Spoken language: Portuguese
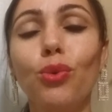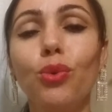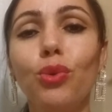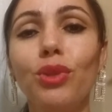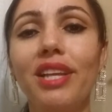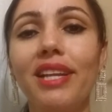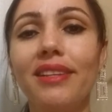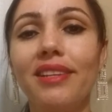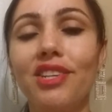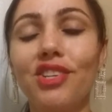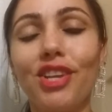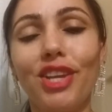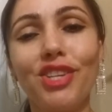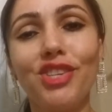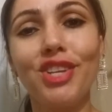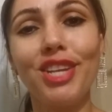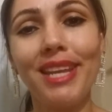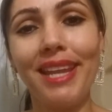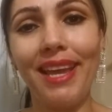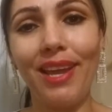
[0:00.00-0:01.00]
o
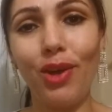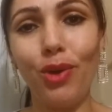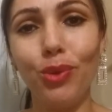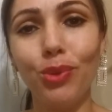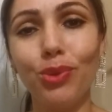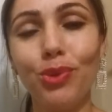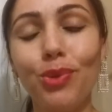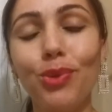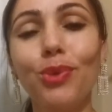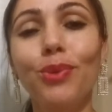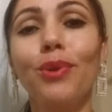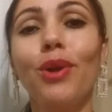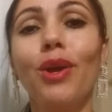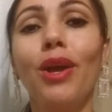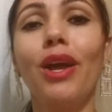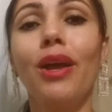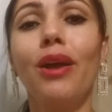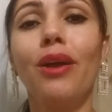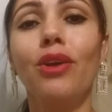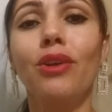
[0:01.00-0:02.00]
detergente neutro,
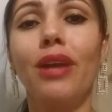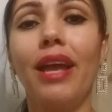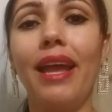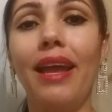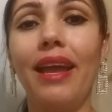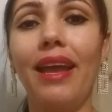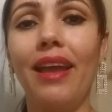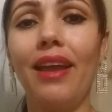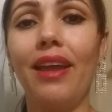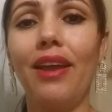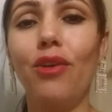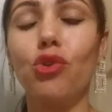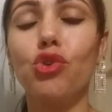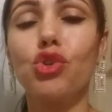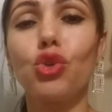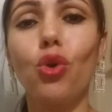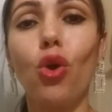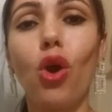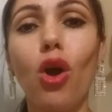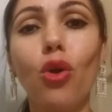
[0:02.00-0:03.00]
é, eu
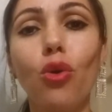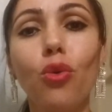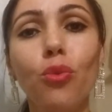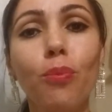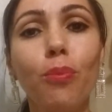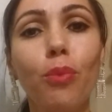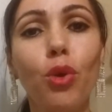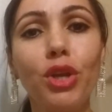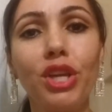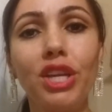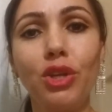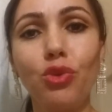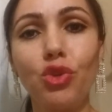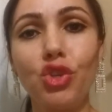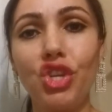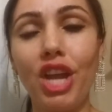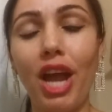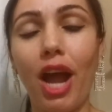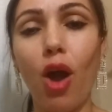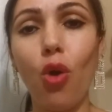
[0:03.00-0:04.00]
jogo um pouquinho
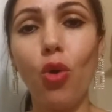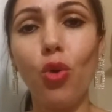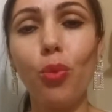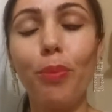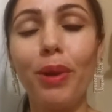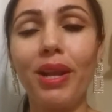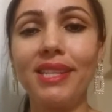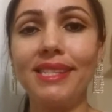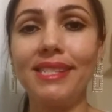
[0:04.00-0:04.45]
de álcool para